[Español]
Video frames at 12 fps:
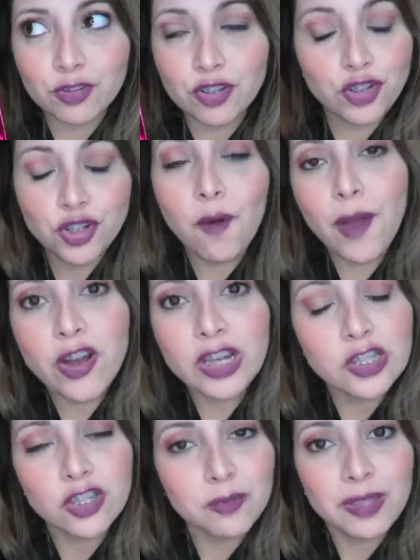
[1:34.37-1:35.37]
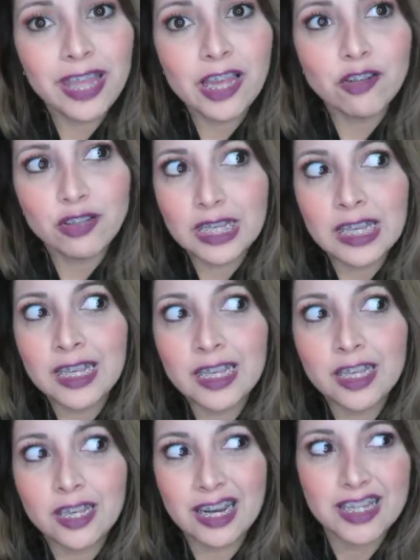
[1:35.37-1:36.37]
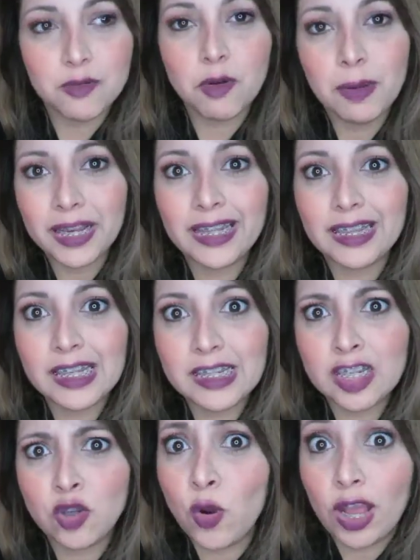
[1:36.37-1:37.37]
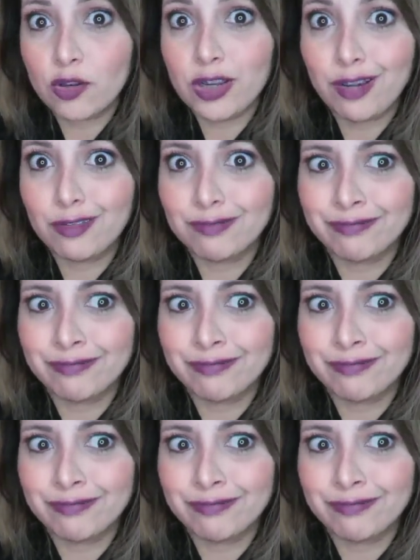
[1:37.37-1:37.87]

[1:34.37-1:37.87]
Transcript: yo veo estos videos y recibo paquetes y nunca los hago.